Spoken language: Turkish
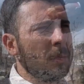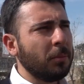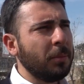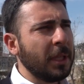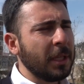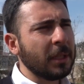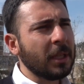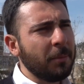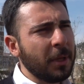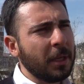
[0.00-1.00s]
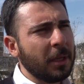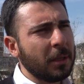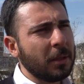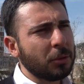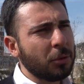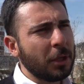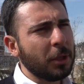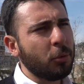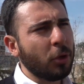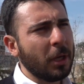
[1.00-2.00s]
bir yıldan beri şu
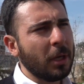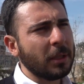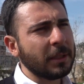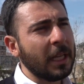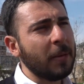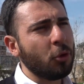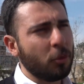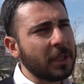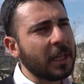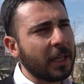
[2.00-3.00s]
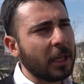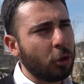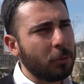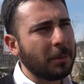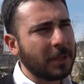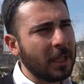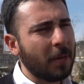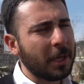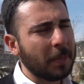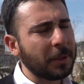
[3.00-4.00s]
anda buraya gelemiyorum. İlk kere geliyorum abi. Size
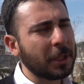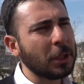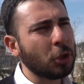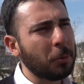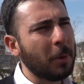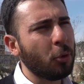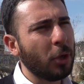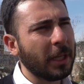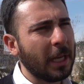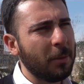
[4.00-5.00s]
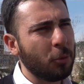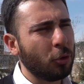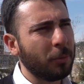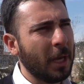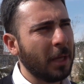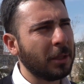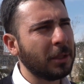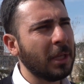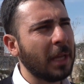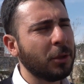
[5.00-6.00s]
haber yaptıktan sonra ben buraya gelemiyordum. Yani
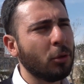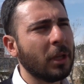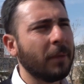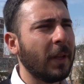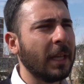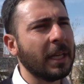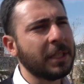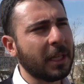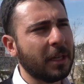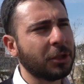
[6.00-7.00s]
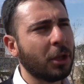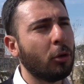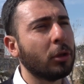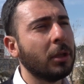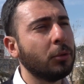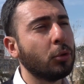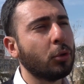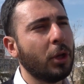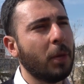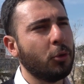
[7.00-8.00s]
yan yoldan falan geçerken aşağı yoldan
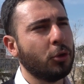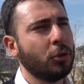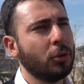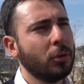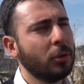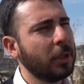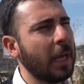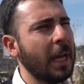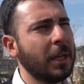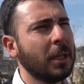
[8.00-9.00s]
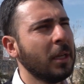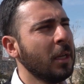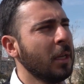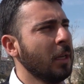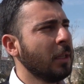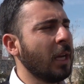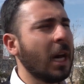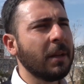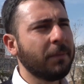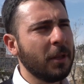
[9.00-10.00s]
yutkunamıyorsun. Yani
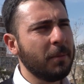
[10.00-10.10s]
tarifsiz bir